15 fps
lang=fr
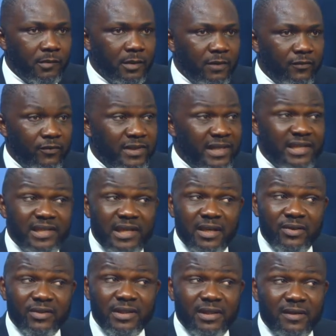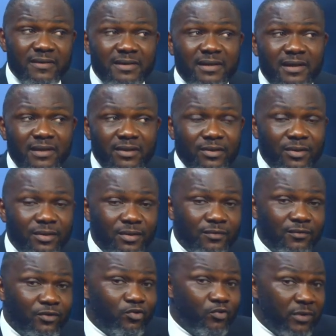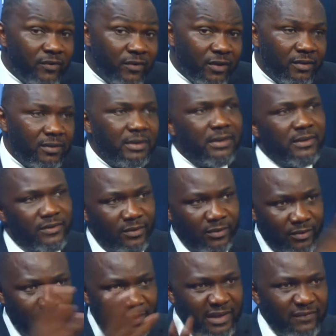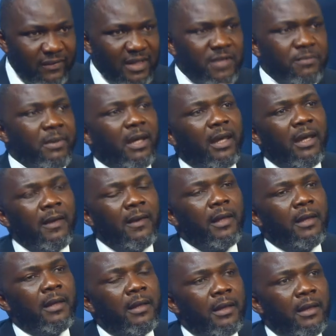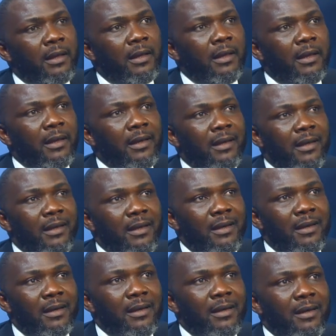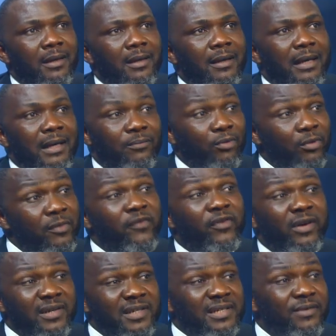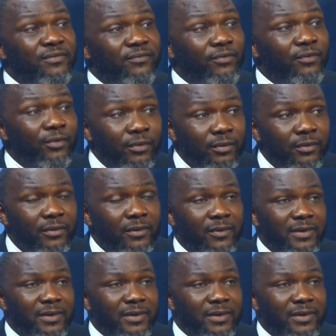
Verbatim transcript: vous ne sachiez que j'étais en train de, vous suivre en tant que livre inspiré. Et la première fois que j'ai vu le